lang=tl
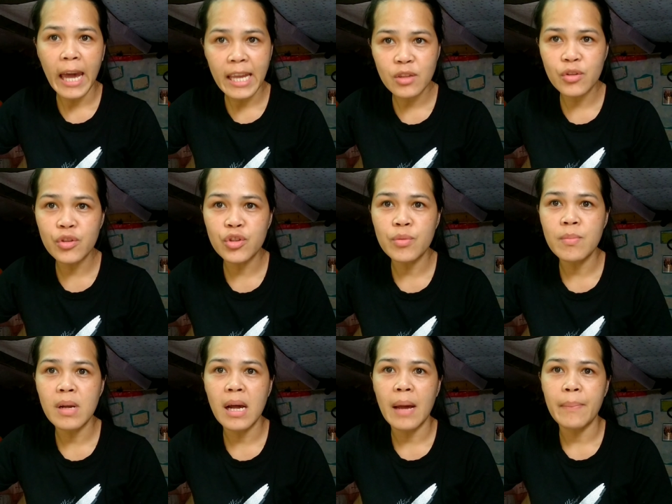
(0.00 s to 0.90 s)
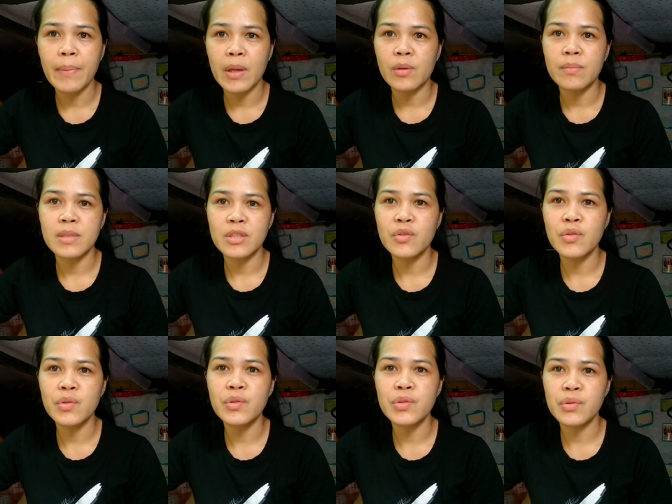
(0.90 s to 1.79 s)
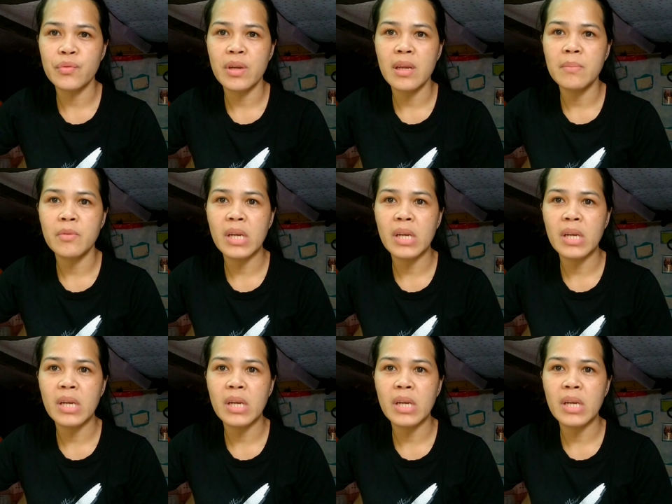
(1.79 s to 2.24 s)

kahit gutom ka pero mas gugustuhin